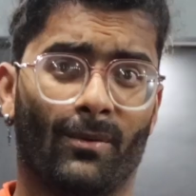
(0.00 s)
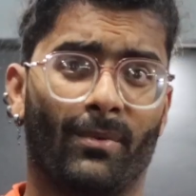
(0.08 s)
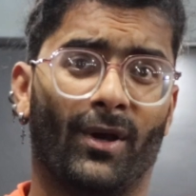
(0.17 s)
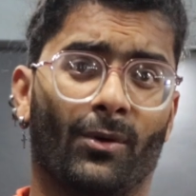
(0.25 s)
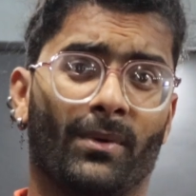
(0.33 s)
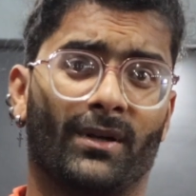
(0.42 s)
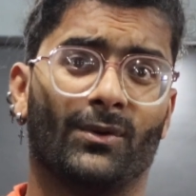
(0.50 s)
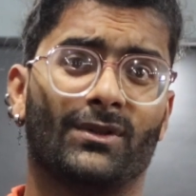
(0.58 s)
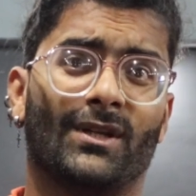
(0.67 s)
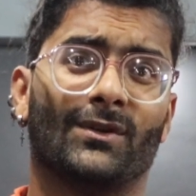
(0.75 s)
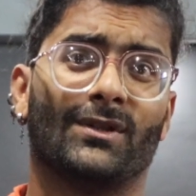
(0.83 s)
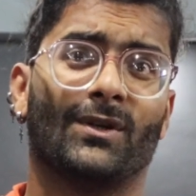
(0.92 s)
मैं भैया को मैं
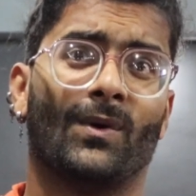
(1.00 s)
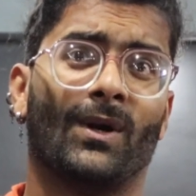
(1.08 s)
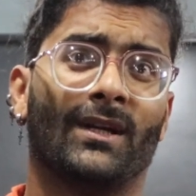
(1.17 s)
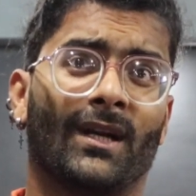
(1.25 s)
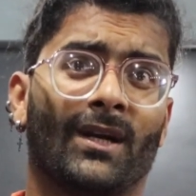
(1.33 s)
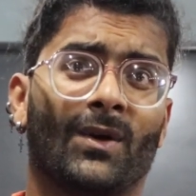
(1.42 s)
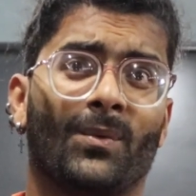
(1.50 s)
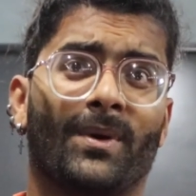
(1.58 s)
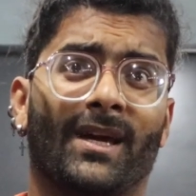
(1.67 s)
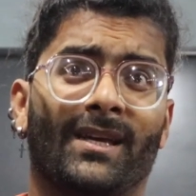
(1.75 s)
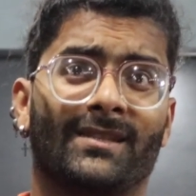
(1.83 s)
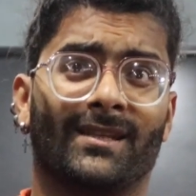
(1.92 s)
कुछ दिनों से कॉल कर रहा हूँ
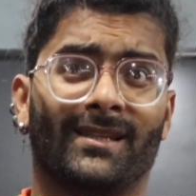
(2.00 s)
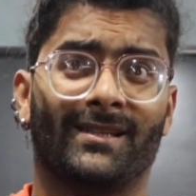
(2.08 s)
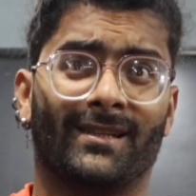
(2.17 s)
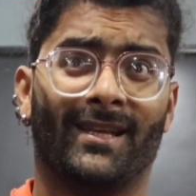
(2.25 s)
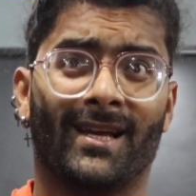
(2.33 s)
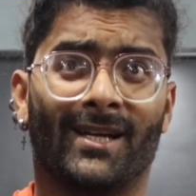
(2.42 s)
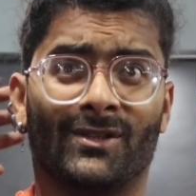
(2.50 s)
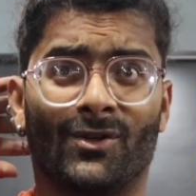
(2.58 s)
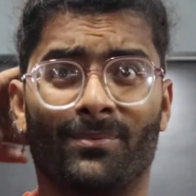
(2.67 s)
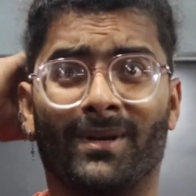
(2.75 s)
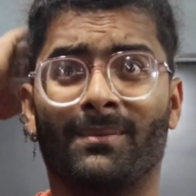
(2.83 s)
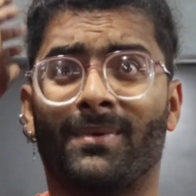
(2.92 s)
भाई जल्दी जल्दी आ
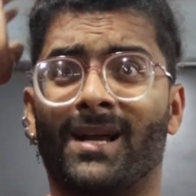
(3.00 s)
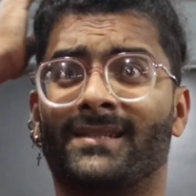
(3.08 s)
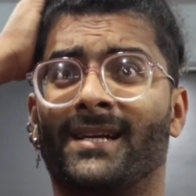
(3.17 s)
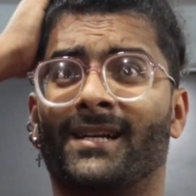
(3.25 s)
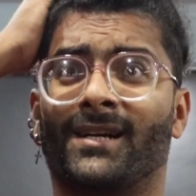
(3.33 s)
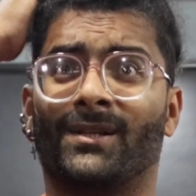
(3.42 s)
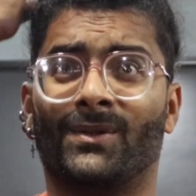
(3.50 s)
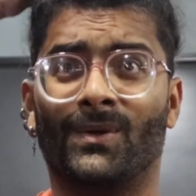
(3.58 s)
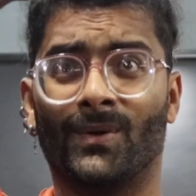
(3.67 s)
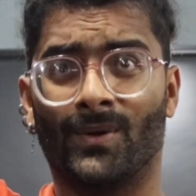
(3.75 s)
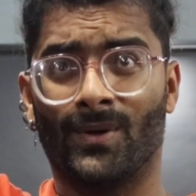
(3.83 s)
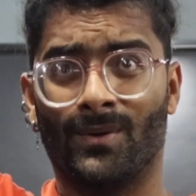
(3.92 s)
जाओ मेरे बाल सेट कर दो